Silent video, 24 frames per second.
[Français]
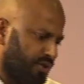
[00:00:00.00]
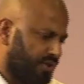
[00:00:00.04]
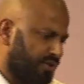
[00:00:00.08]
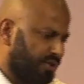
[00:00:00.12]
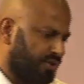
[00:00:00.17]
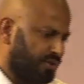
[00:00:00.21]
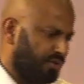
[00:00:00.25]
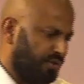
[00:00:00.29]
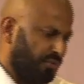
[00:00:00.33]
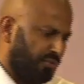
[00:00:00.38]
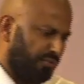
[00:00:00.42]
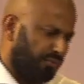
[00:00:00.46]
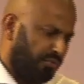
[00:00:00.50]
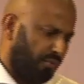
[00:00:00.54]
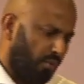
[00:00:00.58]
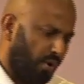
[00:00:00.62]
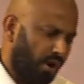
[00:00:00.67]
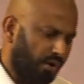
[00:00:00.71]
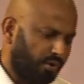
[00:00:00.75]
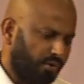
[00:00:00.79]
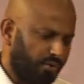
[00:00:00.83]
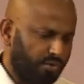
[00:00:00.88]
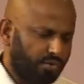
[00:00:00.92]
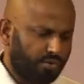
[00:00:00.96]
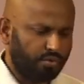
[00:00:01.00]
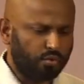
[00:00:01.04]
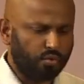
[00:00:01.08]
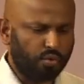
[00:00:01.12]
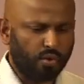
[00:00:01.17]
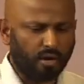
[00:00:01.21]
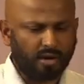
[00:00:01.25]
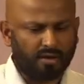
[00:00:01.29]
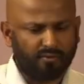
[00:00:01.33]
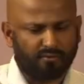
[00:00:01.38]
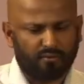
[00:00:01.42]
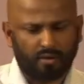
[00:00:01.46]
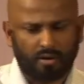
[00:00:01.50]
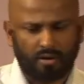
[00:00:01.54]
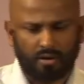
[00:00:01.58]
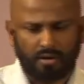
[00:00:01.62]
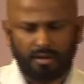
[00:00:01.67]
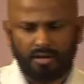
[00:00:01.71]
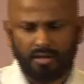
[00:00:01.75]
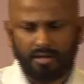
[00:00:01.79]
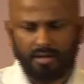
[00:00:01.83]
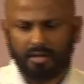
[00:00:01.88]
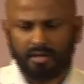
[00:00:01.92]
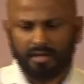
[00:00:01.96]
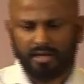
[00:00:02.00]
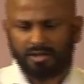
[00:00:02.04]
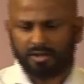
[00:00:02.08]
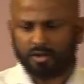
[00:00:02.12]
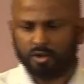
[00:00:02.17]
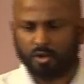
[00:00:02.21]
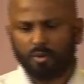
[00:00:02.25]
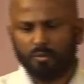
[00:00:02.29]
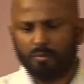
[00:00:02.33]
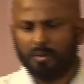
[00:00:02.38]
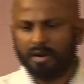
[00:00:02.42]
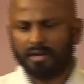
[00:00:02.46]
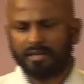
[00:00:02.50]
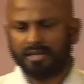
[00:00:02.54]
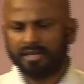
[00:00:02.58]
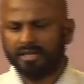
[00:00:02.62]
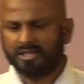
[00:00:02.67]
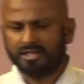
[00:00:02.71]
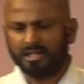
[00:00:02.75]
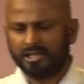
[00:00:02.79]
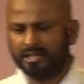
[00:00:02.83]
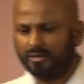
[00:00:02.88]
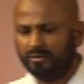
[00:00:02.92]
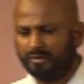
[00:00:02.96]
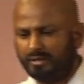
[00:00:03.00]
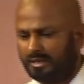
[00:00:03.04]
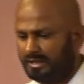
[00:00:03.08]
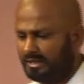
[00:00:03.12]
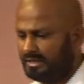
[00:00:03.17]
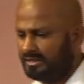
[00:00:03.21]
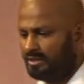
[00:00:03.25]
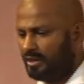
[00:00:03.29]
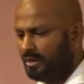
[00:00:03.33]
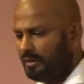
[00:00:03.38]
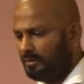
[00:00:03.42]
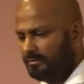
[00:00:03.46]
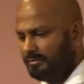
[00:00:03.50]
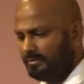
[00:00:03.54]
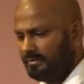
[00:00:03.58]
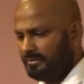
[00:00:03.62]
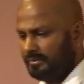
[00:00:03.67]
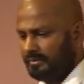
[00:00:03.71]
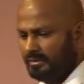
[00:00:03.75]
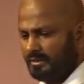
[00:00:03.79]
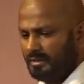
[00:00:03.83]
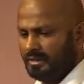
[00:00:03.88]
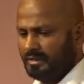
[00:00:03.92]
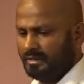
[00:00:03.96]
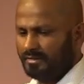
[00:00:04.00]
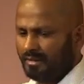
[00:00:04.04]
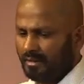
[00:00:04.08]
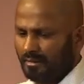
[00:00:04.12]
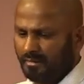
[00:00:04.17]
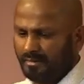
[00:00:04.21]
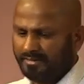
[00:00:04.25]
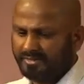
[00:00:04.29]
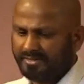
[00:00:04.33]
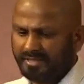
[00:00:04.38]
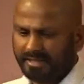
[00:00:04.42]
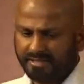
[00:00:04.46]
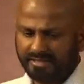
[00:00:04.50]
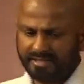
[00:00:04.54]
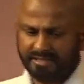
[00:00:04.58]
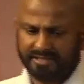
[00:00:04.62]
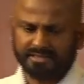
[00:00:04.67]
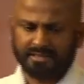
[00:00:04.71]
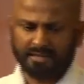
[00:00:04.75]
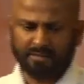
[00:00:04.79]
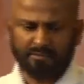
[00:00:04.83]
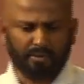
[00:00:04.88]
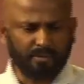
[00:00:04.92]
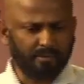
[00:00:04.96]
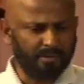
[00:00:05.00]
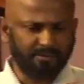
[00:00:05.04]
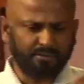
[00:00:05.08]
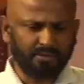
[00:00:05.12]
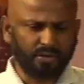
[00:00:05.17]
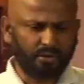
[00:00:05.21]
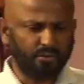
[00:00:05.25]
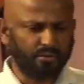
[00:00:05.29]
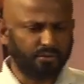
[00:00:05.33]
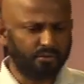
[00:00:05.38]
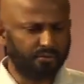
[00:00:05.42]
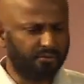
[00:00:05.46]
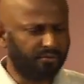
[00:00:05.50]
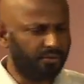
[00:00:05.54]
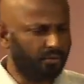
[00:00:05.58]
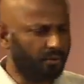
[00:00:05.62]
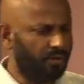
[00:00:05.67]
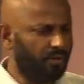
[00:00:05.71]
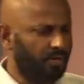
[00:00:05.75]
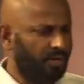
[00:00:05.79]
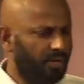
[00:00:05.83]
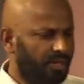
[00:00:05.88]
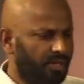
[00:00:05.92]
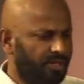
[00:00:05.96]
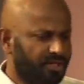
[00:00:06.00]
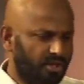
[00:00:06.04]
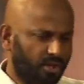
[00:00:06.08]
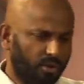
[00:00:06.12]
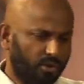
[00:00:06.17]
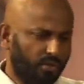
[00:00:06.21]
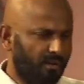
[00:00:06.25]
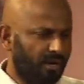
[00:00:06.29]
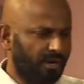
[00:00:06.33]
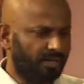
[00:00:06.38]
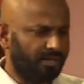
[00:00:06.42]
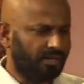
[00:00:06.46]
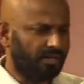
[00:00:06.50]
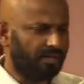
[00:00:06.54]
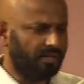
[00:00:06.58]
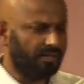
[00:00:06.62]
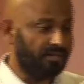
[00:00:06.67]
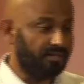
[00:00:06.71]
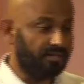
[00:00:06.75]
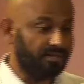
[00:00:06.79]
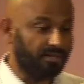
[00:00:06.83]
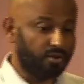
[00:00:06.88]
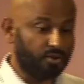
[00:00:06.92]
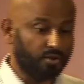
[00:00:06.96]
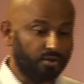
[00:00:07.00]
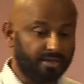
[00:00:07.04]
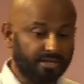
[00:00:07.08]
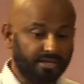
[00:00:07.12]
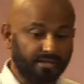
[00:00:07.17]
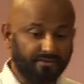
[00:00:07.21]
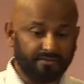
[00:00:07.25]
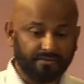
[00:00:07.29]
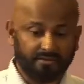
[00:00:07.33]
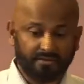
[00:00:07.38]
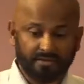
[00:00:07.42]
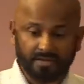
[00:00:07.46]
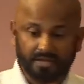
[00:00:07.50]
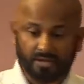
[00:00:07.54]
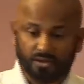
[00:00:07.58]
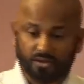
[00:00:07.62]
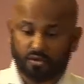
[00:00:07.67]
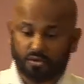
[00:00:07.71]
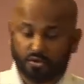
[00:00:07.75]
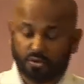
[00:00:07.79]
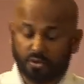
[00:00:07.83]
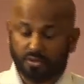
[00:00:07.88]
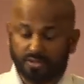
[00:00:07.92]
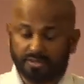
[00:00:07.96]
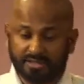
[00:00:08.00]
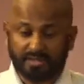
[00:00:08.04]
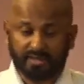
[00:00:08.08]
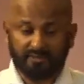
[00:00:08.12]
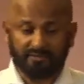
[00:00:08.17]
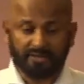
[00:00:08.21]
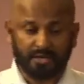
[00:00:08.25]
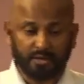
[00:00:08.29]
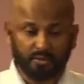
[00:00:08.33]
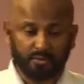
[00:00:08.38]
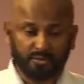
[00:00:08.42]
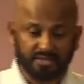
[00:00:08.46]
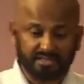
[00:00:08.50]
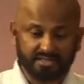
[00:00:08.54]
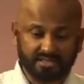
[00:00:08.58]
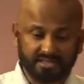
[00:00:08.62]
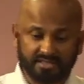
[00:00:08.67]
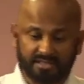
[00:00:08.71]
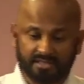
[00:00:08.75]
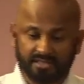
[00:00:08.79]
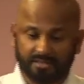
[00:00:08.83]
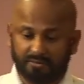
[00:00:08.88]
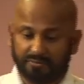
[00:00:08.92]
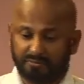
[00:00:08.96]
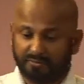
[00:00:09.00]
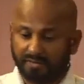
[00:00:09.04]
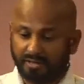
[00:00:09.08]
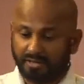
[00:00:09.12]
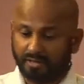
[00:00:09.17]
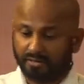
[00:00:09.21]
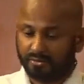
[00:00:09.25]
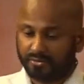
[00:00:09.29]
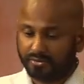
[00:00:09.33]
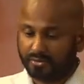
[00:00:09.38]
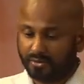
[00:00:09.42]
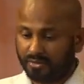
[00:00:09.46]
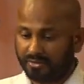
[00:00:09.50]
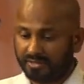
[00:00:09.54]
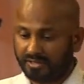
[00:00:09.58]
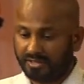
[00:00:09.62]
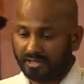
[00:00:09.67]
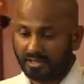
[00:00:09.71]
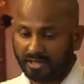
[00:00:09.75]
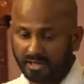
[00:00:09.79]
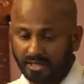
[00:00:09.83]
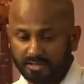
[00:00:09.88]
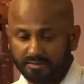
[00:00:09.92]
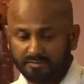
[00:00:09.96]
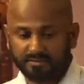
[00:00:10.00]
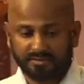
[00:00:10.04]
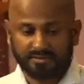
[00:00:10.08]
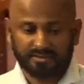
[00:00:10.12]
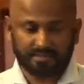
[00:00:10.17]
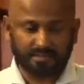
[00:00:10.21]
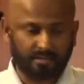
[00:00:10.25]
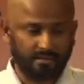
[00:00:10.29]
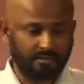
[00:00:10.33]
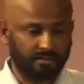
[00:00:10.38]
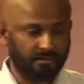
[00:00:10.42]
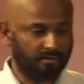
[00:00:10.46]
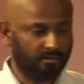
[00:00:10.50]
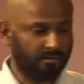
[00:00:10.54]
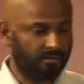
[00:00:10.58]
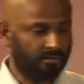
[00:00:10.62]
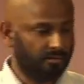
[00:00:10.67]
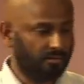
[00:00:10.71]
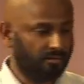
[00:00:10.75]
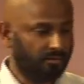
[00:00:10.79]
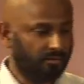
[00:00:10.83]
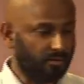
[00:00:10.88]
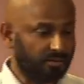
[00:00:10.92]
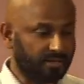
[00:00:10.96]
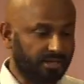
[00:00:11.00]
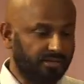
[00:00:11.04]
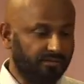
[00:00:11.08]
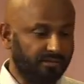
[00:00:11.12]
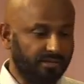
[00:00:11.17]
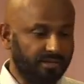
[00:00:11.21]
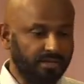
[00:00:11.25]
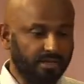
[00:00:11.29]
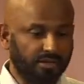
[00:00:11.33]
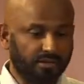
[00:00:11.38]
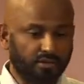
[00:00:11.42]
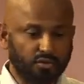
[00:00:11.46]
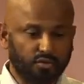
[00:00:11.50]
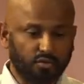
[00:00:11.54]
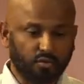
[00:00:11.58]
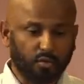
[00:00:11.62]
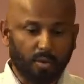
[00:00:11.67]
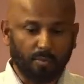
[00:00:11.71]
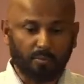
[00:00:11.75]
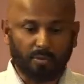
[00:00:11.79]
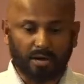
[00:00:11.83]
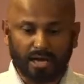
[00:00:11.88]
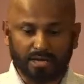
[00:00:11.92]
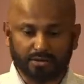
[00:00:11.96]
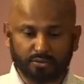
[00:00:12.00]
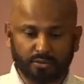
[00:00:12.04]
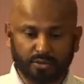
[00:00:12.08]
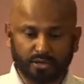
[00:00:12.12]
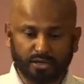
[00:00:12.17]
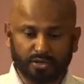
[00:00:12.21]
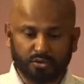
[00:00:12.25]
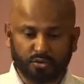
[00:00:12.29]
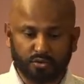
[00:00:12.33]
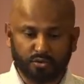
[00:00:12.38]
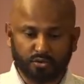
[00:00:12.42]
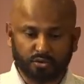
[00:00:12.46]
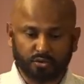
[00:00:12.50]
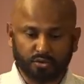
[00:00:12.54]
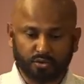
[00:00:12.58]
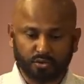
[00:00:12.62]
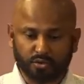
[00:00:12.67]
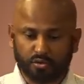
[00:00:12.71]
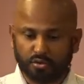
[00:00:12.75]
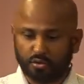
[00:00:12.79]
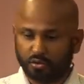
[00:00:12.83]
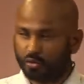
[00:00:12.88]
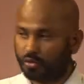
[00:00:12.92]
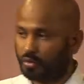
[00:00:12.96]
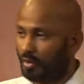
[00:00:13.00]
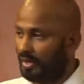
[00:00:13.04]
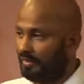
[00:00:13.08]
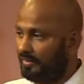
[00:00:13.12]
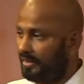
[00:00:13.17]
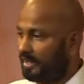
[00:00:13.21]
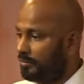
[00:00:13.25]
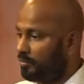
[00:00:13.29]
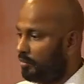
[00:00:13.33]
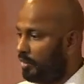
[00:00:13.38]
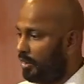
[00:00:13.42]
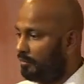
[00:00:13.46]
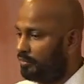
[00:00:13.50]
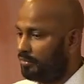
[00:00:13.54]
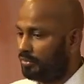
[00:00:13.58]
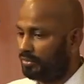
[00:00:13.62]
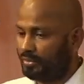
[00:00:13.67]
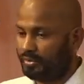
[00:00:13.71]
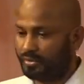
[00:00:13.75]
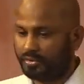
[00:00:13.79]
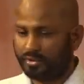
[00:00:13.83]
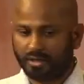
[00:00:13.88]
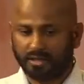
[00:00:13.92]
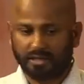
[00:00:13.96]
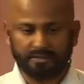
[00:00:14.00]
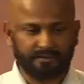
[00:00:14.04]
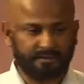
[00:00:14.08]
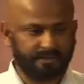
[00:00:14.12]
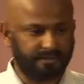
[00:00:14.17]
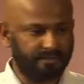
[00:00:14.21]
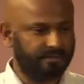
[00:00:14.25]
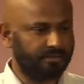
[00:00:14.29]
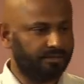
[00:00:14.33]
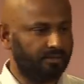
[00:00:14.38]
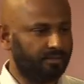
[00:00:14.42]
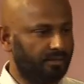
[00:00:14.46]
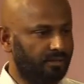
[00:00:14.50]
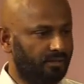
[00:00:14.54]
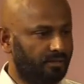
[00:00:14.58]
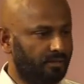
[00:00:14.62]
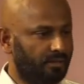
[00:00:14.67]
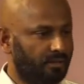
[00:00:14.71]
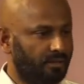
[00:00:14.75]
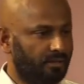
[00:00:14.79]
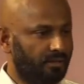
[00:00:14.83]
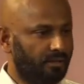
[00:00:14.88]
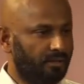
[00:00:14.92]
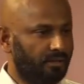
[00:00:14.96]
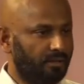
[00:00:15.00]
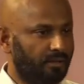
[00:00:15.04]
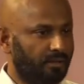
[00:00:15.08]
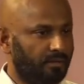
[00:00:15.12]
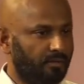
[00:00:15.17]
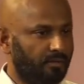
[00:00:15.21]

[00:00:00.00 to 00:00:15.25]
de la marche de foi que tu dois avoir. Et j'ai remarqué, j'ai lu des hommes dans l'Ancien Testament, même dans le Nouveau, j'ai remarqué, et dit Joseph, Dieu était avec lui, c'est ce qui fait en sorte qu'il réussissait. Donc ce qui veut dire que je dois me rassurer juste que Dieu soit avec moi pour que je réussisse.